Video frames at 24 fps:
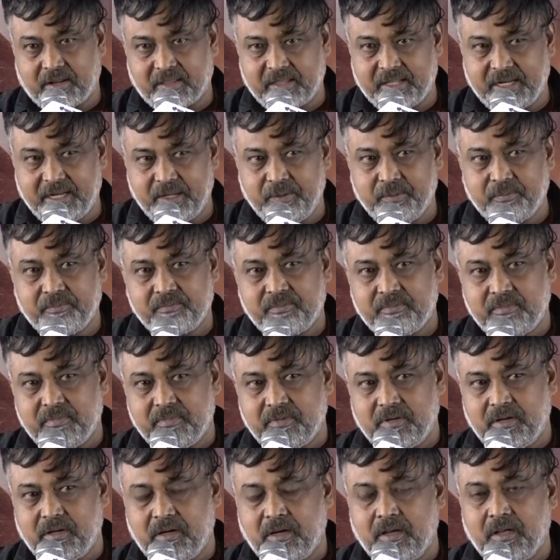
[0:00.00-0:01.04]
வரதனையும்
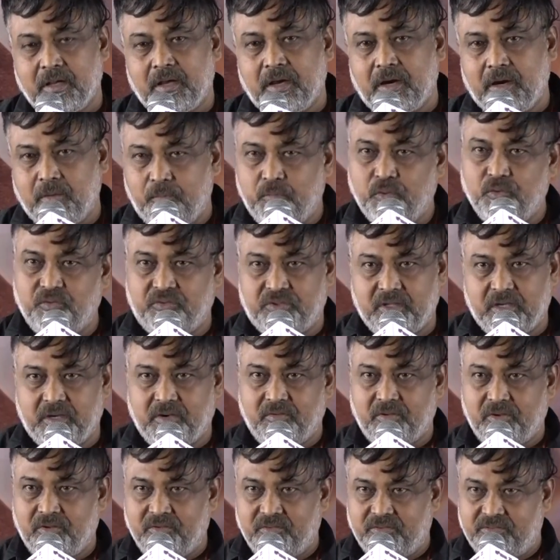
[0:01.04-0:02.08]
புதுசாக
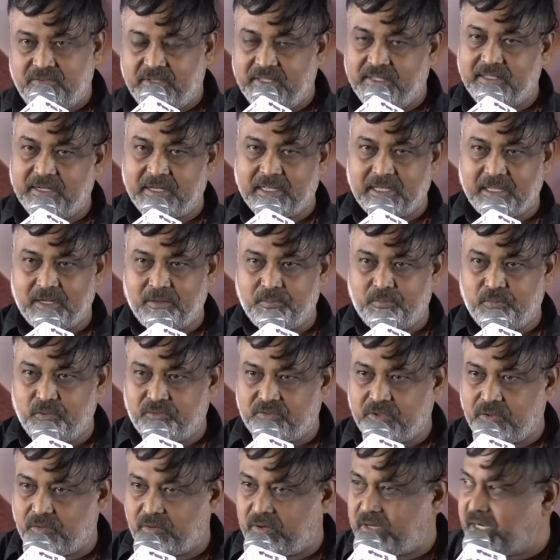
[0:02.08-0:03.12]
அவரும் சேர்ந்திருக்காரு
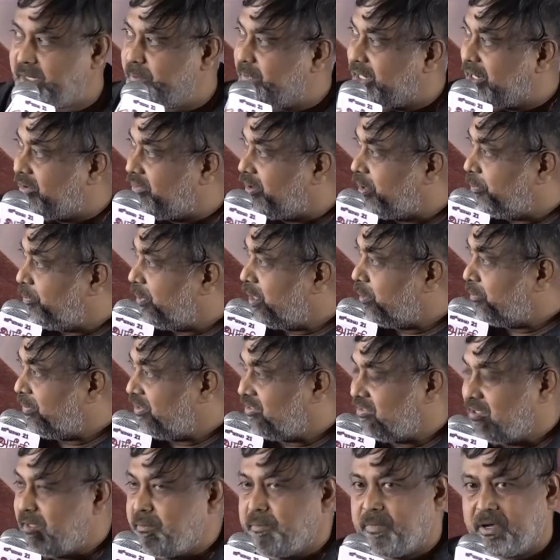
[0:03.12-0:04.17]
புதுசாக ஒரு நண்பர் அவர் இப்போ தான்
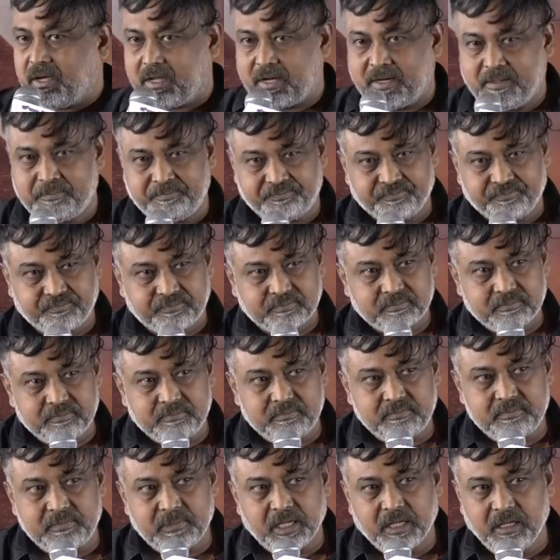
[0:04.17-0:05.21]
ஃபஸ்ட் பார்க்குறேன்
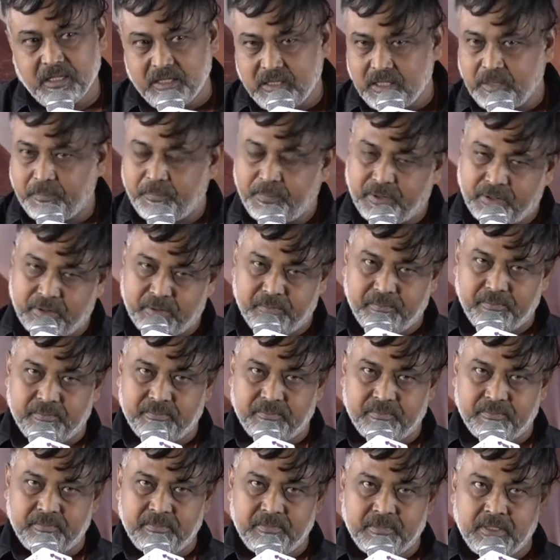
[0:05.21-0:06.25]
இந்த படம்
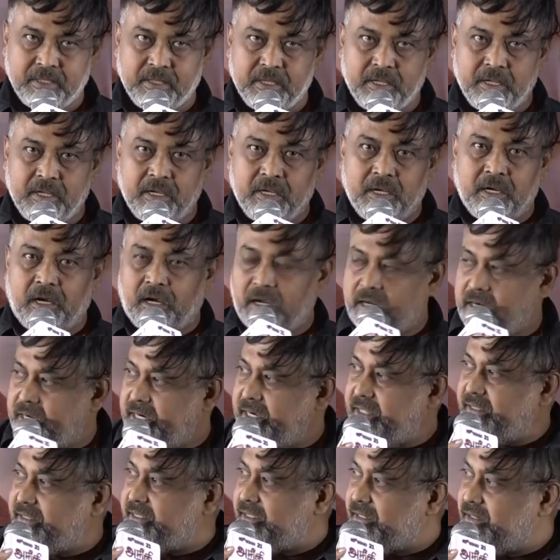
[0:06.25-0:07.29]

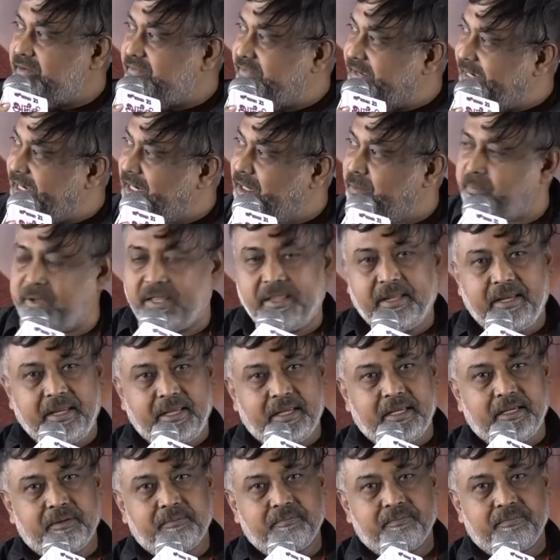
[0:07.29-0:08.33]
அங்காடி தெரு வெயில்
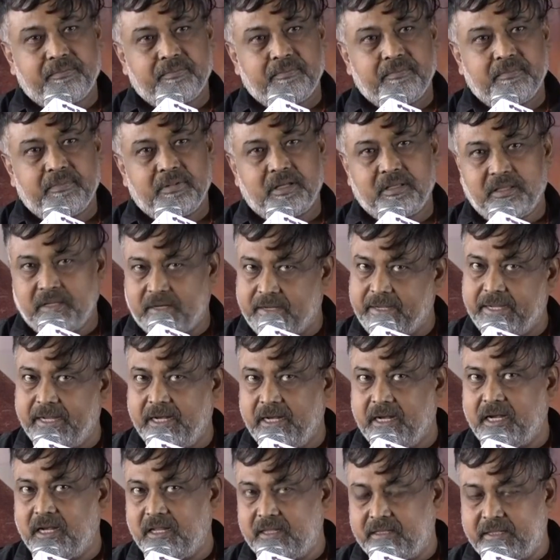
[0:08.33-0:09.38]
மாதிரியே அந்த
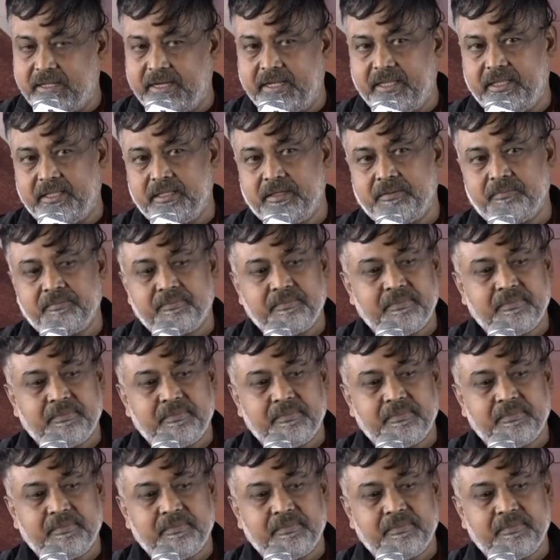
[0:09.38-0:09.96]
ட்ரெயிலரில் தெரியுது